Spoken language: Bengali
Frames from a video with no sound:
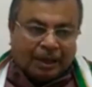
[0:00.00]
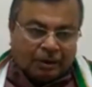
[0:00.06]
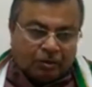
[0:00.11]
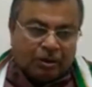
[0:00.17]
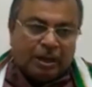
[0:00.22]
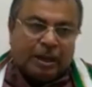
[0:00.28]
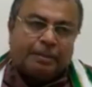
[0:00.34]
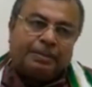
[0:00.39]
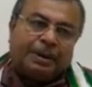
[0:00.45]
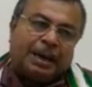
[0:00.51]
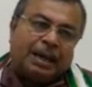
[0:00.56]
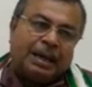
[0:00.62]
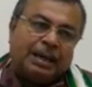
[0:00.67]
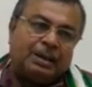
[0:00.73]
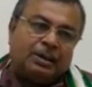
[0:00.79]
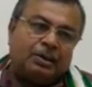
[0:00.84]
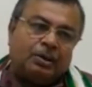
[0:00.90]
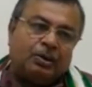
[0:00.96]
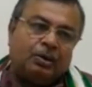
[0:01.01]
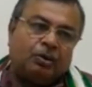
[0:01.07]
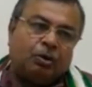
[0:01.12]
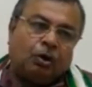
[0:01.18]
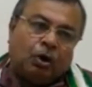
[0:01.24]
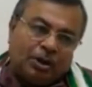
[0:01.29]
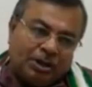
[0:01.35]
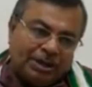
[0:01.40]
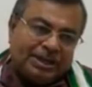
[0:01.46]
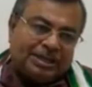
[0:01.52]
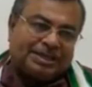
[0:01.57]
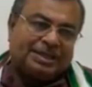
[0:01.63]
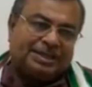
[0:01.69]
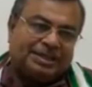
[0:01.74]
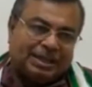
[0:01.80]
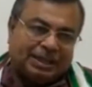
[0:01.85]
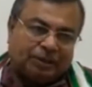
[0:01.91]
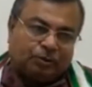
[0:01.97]
এখন আমরা অলরেডি
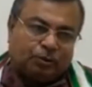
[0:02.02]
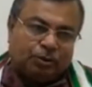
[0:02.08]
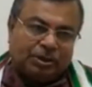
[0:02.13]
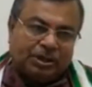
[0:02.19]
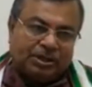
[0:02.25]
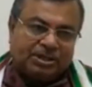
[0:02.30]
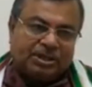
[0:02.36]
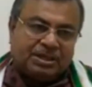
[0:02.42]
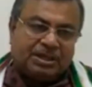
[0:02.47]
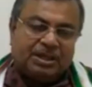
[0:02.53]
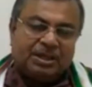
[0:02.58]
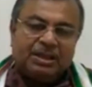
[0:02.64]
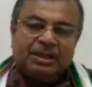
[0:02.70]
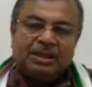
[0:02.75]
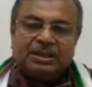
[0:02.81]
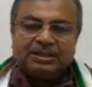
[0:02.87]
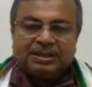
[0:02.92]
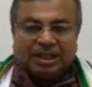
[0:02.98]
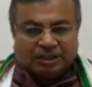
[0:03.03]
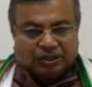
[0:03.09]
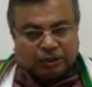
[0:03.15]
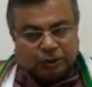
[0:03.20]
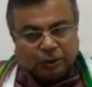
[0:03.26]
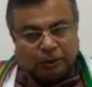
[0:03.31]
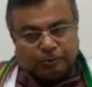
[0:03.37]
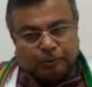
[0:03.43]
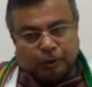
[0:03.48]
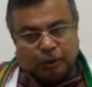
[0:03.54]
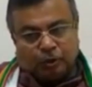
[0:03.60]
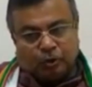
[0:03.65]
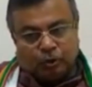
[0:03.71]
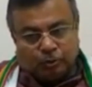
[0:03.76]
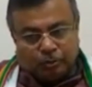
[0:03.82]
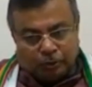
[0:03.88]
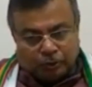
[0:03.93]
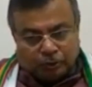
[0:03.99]
সিদ্ধান্ত নিয়েছি স্বাস্থ্য দপ্তরের
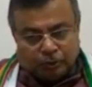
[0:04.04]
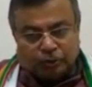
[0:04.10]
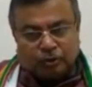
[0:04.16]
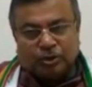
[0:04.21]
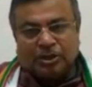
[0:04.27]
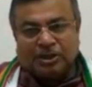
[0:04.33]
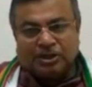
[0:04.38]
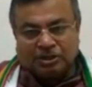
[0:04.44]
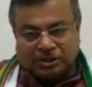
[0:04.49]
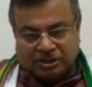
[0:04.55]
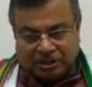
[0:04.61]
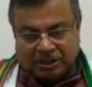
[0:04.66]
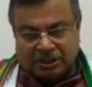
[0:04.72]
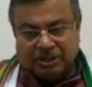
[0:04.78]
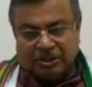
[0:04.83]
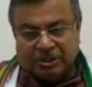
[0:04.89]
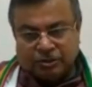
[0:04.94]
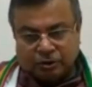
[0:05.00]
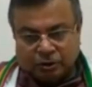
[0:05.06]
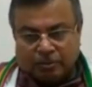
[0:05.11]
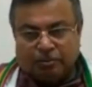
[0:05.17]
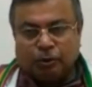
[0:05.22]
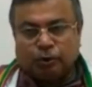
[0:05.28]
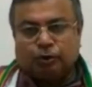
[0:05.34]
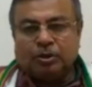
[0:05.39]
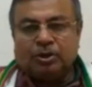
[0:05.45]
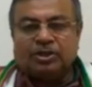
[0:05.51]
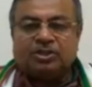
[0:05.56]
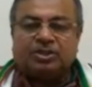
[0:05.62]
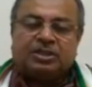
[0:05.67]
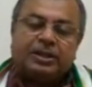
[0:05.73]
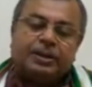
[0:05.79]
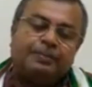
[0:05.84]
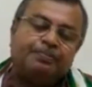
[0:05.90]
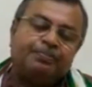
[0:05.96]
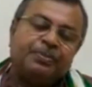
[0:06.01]
অনুমতিও চলে এসছে সম্মতিও
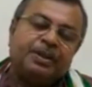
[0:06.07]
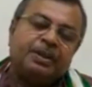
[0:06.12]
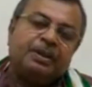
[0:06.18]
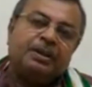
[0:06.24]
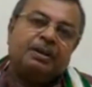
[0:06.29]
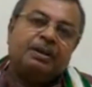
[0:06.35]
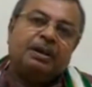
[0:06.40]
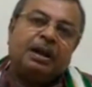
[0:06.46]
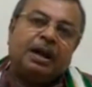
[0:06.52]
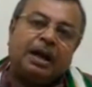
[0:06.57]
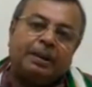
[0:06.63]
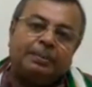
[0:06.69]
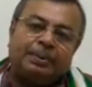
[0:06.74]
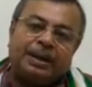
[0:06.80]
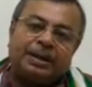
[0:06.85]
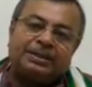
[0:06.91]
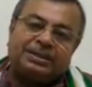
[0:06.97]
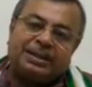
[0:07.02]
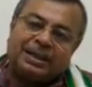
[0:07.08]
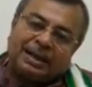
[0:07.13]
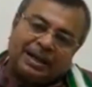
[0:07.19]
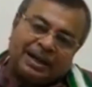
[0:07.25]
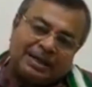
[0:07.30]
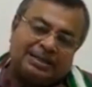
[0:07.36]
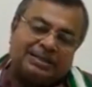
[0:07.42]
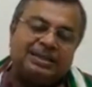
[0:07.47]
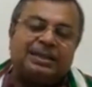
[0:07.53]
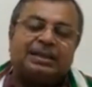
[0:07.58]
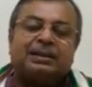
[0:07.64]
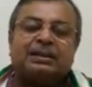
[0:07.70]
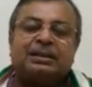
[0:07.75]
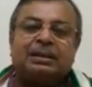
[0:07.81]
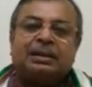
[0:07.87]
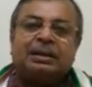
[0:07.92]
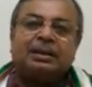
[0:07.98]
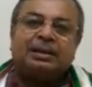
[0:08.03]
এসছে আমরা সারা রাজ্যের
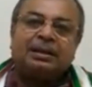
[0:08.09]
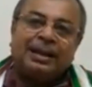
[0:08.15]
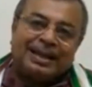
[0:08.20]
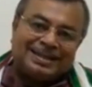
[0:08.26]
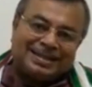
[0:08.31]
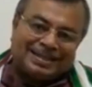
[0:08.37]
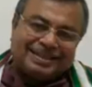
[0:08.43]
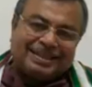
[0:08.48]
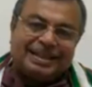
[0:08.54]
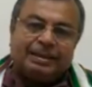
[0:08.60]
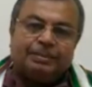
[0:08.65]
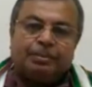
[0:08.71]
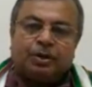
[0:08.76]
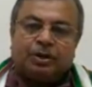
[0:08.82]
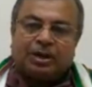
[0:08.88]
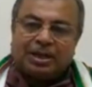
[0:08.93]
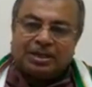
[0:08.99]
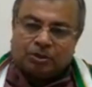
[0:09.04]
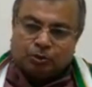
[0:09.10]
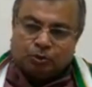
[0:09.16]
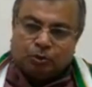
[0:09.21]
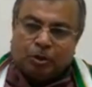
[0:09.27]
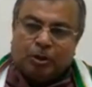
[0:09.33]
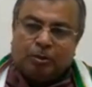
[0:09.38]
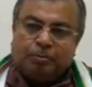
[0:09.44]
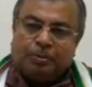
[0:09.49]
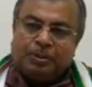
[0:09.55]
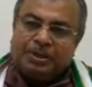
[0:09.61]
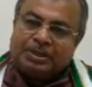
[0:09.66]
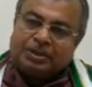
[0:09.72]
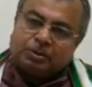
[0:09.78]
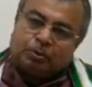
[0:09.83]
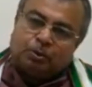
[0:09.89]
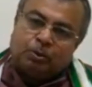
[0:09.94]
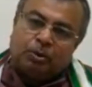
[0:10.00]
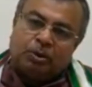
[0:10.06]
ক্লাস টেন এবং ক্লাস টুয়েলভ
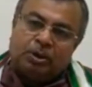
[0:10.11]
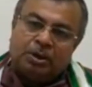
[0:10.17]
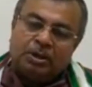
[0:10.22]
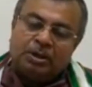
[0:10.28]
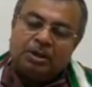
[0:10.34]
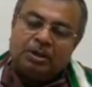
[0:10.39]
স্কুল